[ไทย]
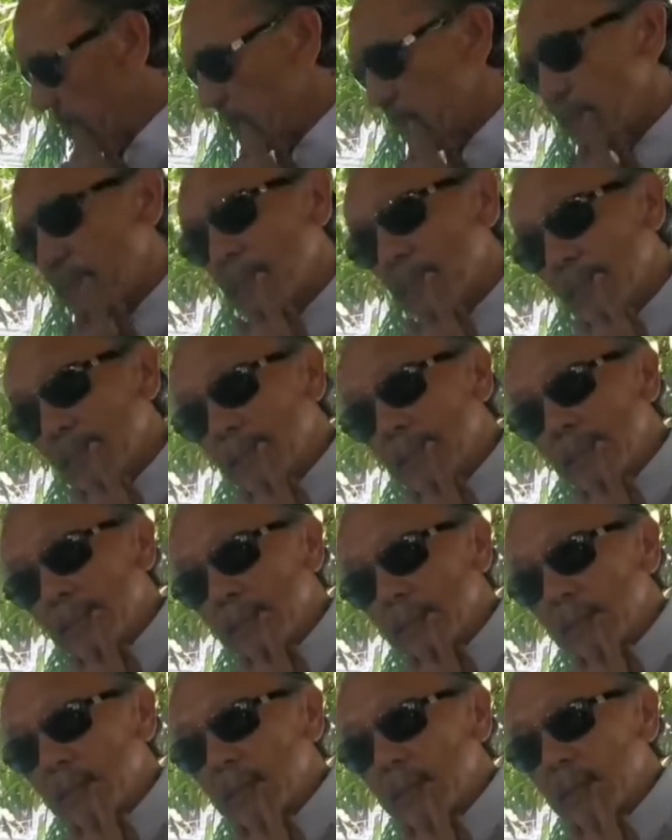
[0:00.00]
ทางห้าคน
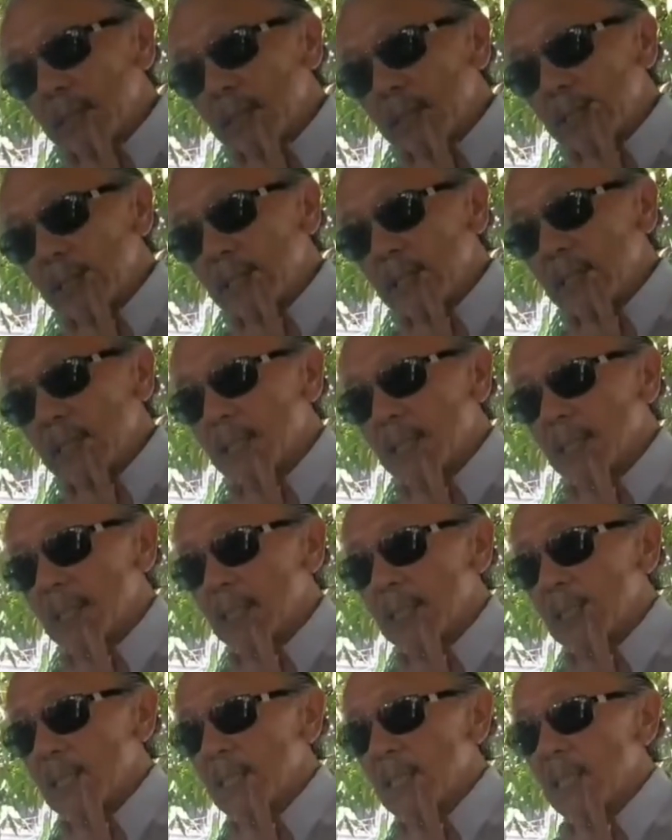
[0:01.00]
เนี่ยสมมุติว่าเขา
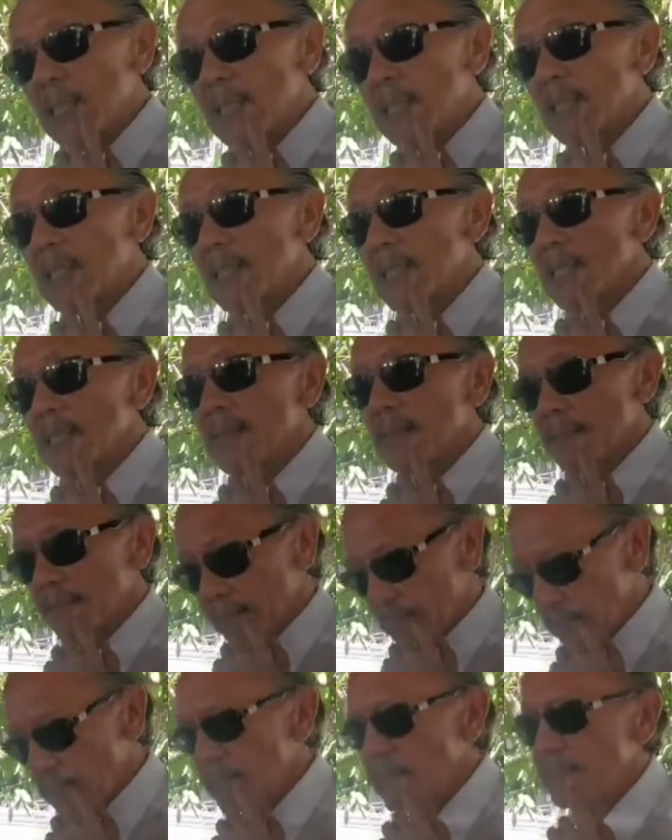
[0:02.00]
โกหกไปแล้ว ตอนนี้
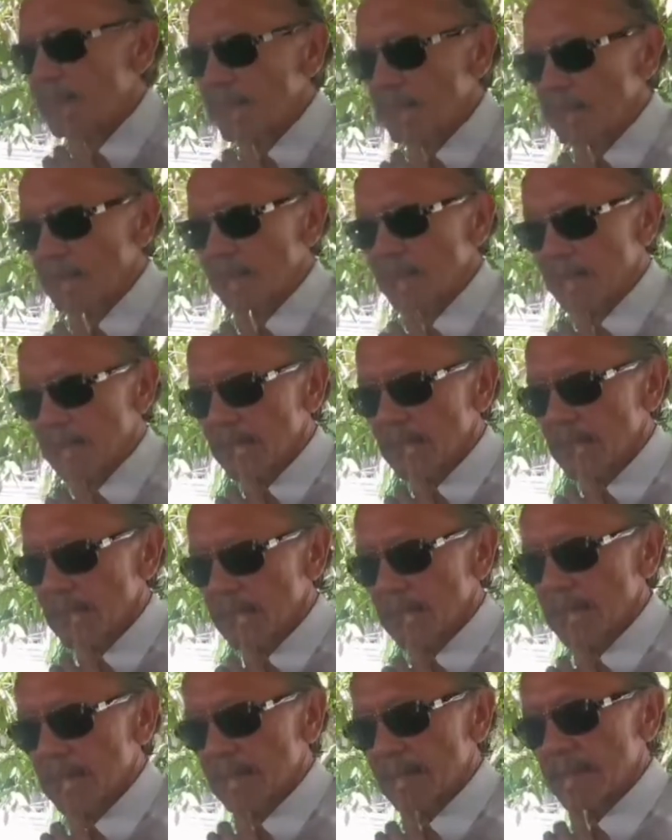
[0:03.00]
เขาบอกว่าเขา
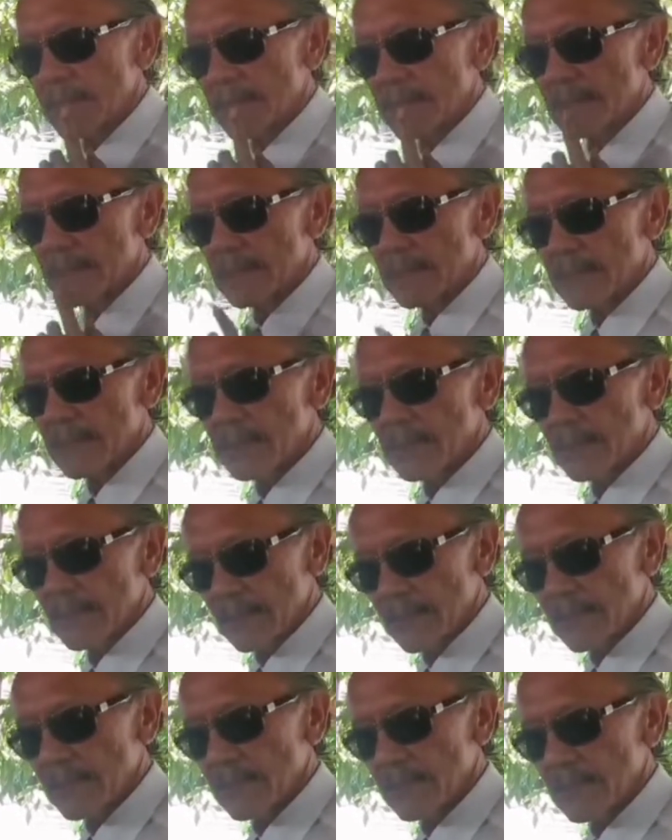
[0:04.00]
อยากจะพูดความจริงมัน
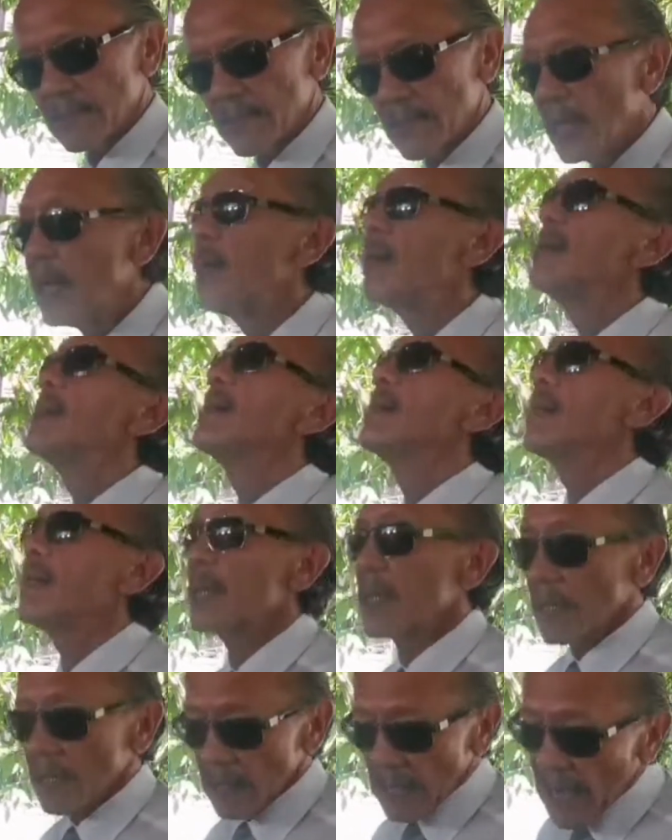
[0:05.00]
ทันไหม
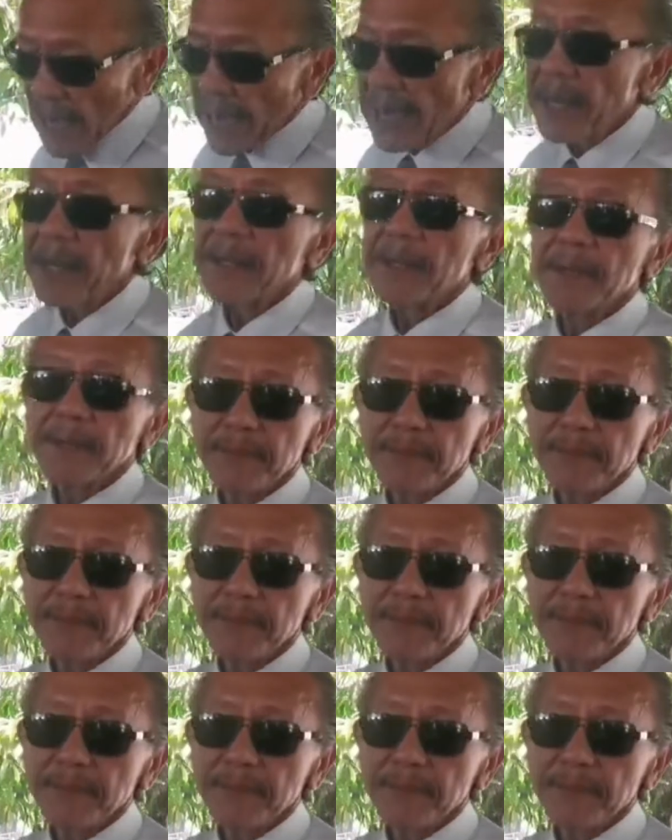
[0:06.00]
ทัน